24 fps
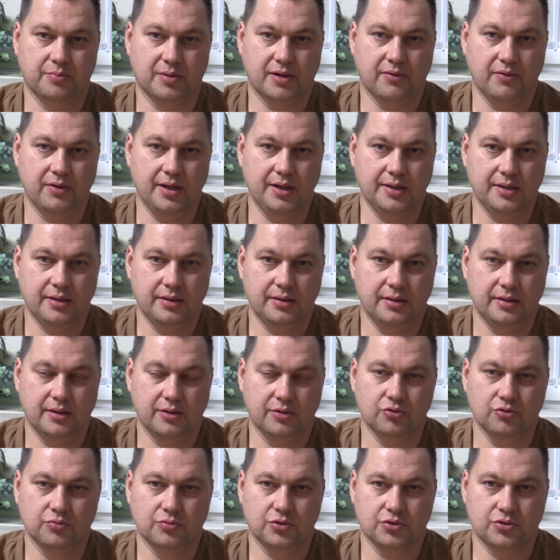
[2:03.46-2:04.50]
направлений.
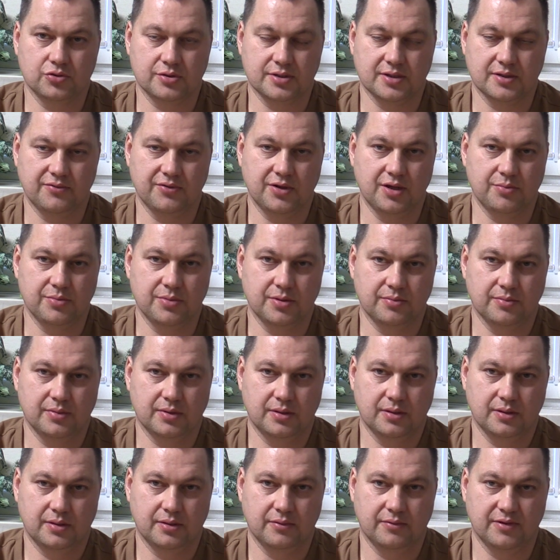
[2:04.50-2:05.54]
Я думаю, что со
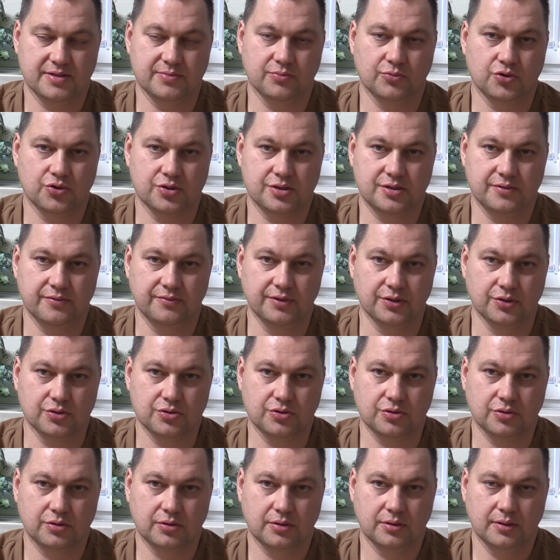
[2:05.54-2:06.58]
временем возможности
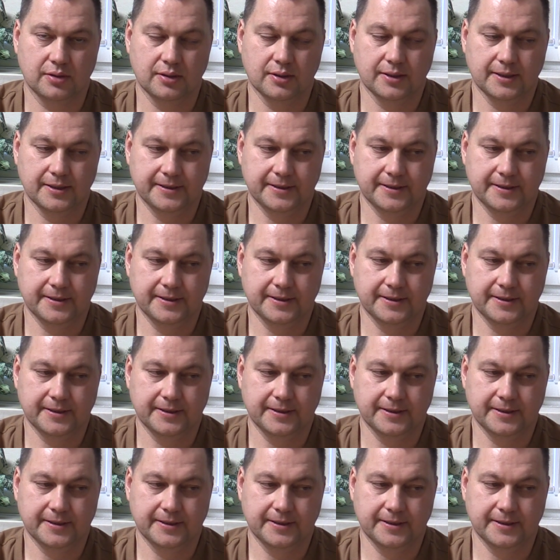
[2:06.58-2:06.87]
вырастут